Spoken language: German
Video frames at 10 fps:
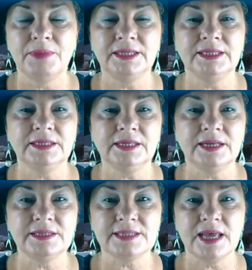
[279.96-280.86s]
Bei
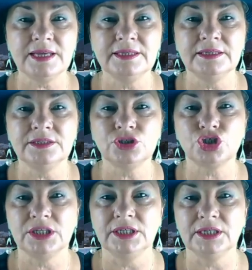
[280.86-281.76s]
Tierkreiszeichen
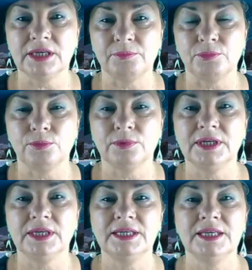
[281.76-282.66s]

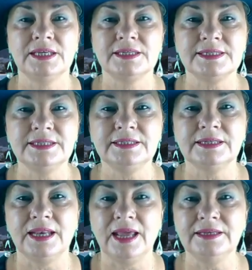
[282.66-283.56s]
Stiergeborenen
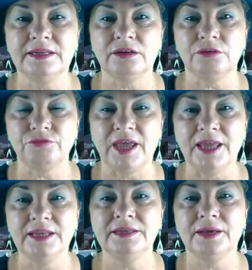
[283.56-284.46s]
sind kleinere
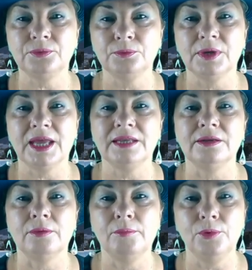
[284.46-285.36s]

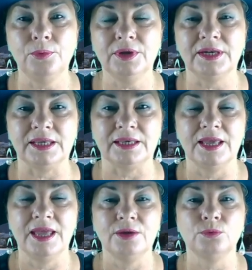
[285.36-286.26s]
Veränderungen
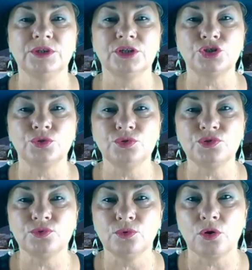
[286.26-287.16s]
möglich.
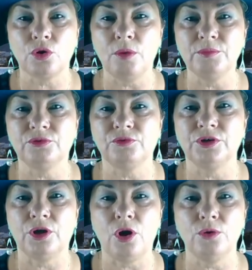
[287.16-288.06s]
Unterstützung kommt
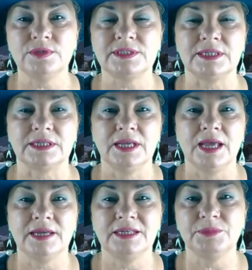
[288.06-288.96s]
von außen,
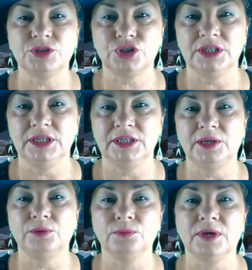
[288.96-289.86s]
eine
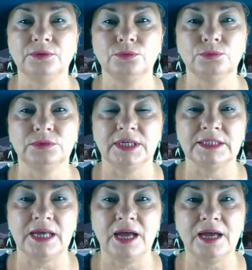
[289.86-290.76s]
Bestätigung, ein
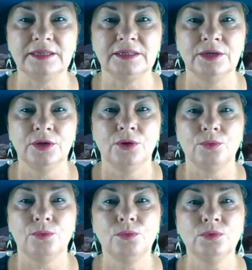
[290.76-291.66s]
guter Rat
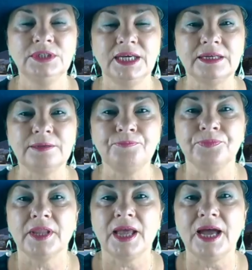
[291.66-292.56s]
oder
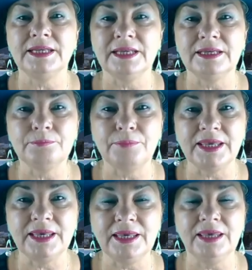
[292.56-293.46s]
eine
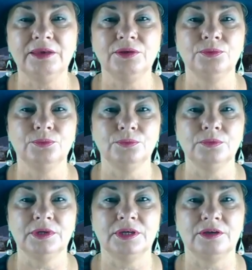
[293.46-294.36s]

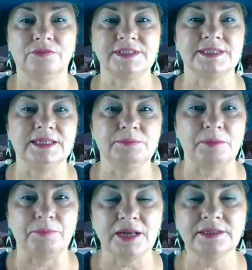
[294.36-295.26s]
Begegnung, was die
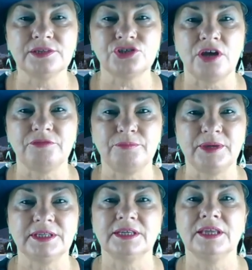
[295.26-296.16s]
liebe Partnerschaft
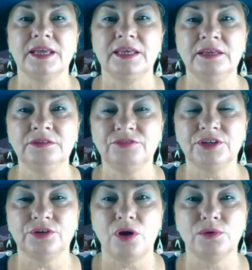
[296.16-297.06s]
betrifft, in
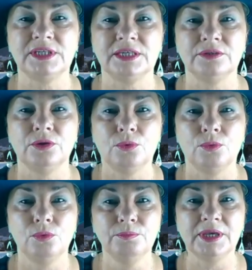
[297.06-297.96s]
vertrauten
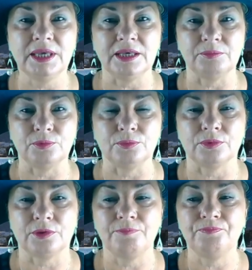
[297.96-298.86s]

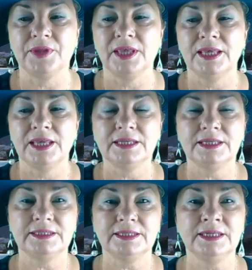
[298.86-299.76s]
Umgebung.
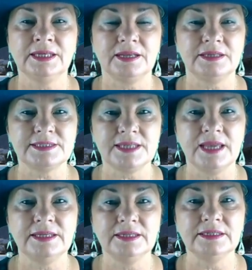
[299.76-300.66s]
Die
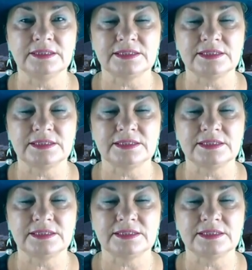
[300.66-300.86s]
Tierkreiszeichen